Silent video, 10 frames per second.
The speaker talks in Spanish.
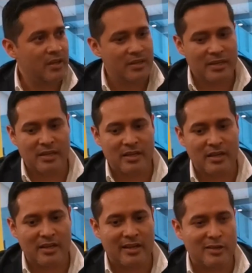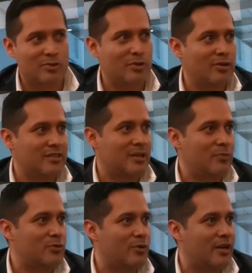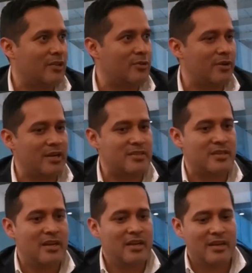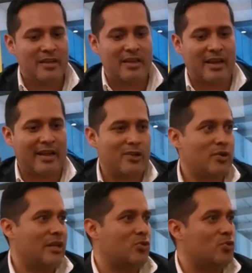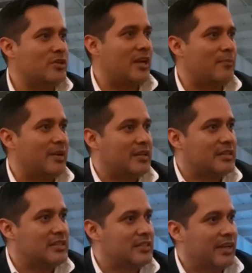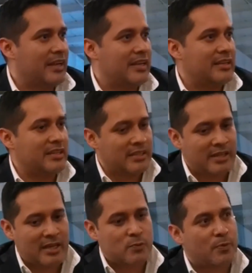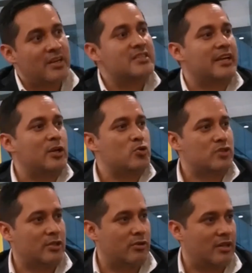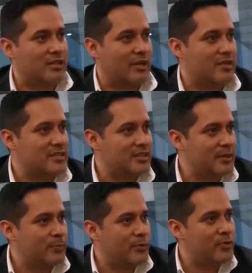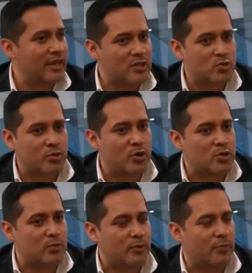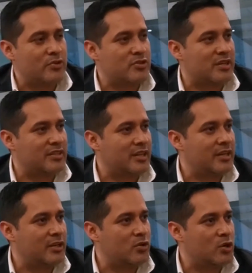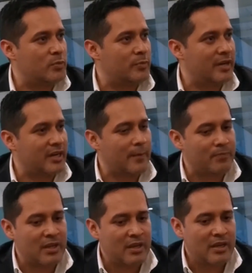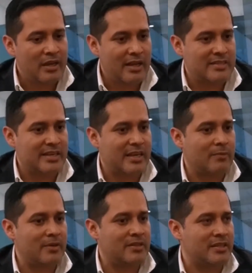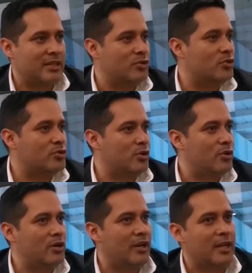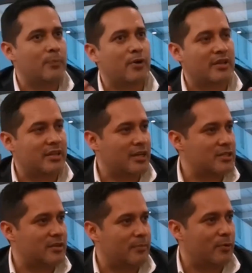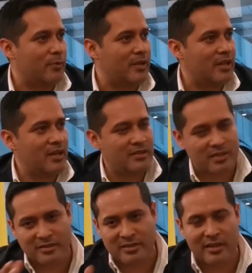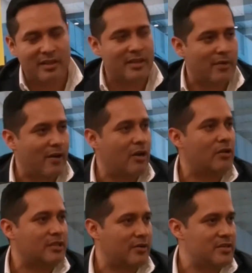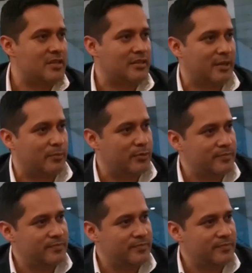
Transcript: Y, esto lo que estamos logrando es que aquello que tú ya invertiste, que ya tenías, puedes seguir usándolo a través del tiempo, ¿no? Que es uno de los compromisos que tiene Nikon como marca, el seguir manteniendo todo el equipo que tengas de por vida, tratar de llevarlo a través del tiempo.